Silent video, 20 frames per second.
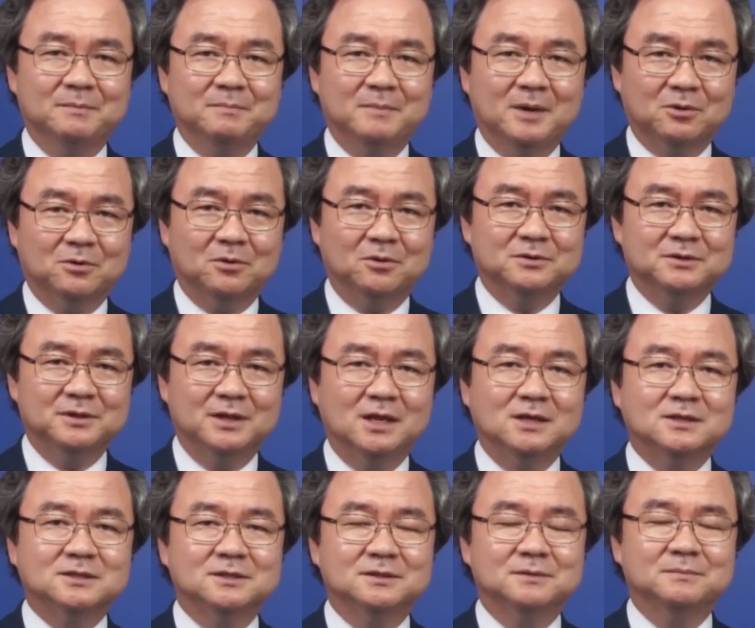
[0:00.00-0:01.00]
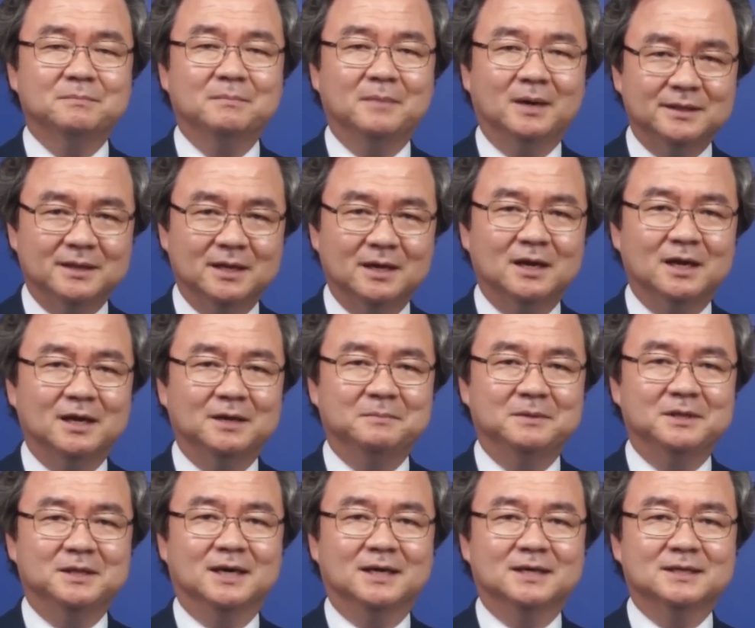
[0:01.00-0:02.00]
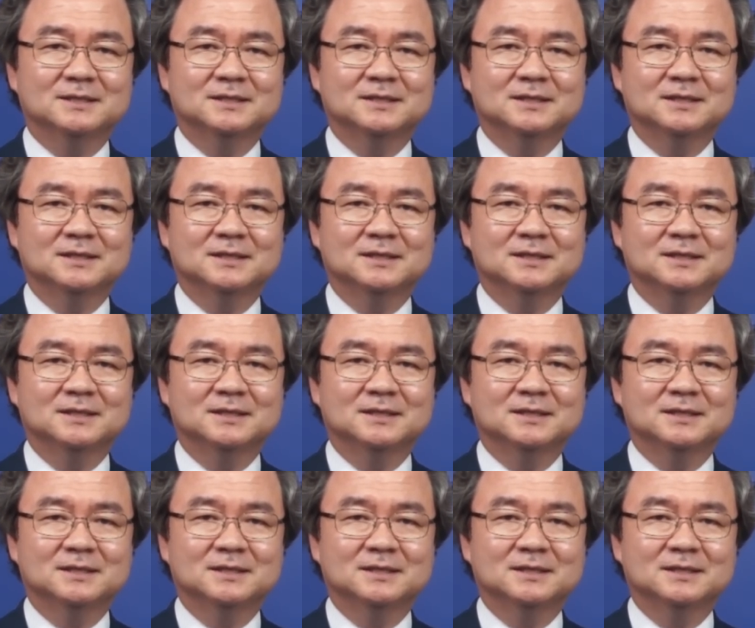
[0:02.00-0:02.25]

바로 넬슨 만델라입니다.